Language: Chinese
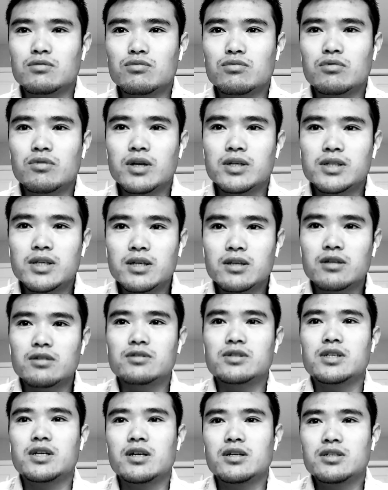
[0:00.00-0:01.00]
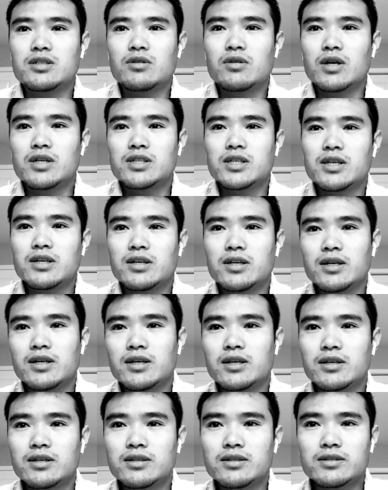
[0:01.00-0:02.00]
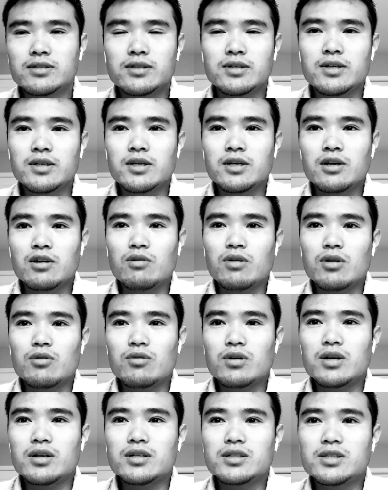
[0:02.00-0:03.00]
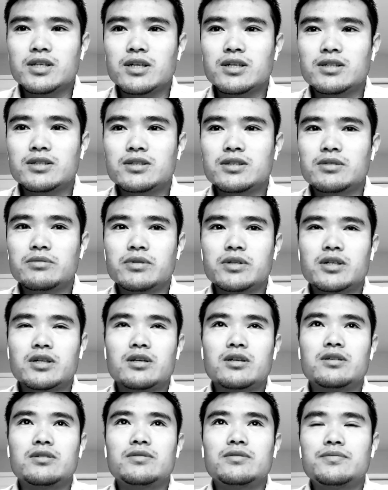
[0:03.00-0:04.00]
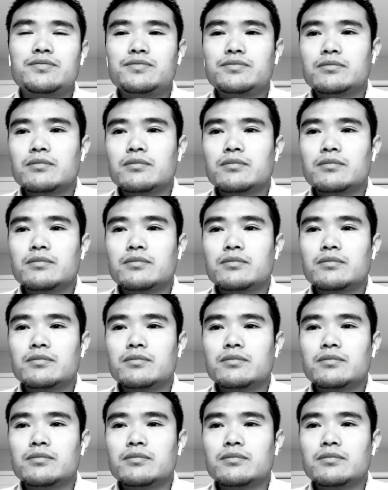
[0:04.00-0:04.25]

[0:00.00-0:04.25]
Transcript: 五块钱等于人家一块钱，哎，换过来的钱基本上